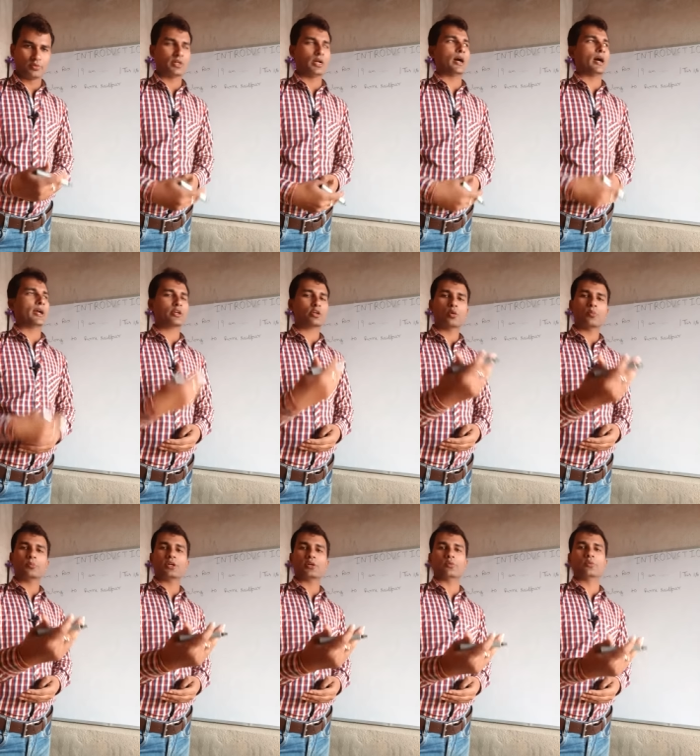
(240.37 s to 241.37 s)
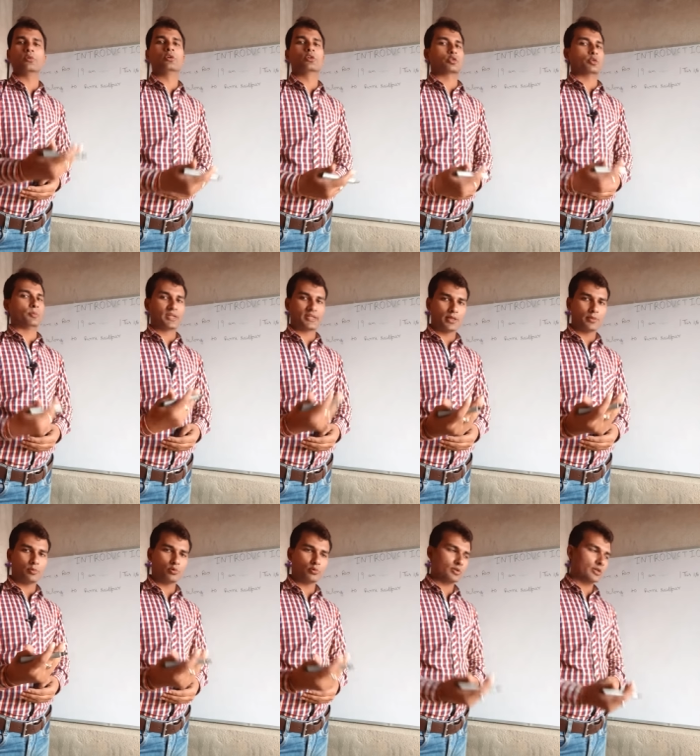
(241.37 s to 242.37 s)
या आई कॉम में हूँ तो मैं क्या
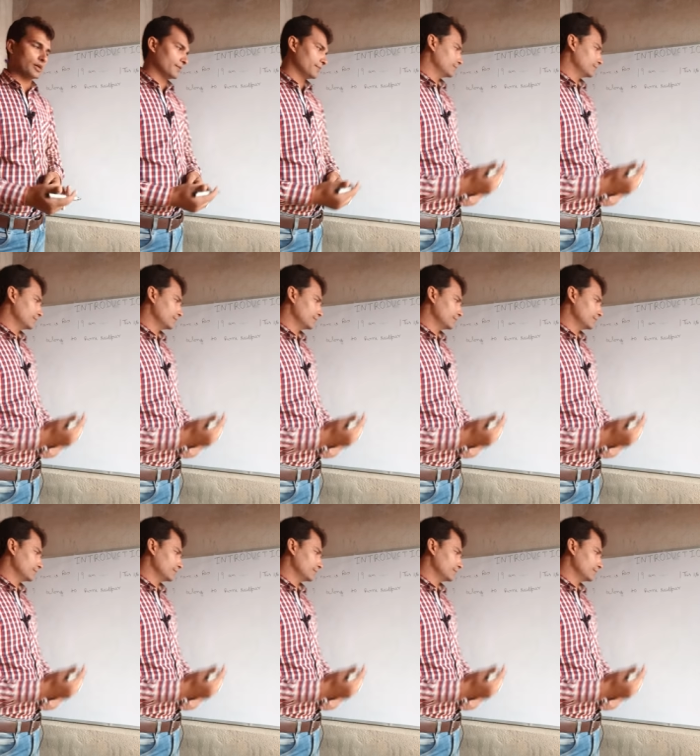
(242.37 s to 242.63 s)
बोलूँगा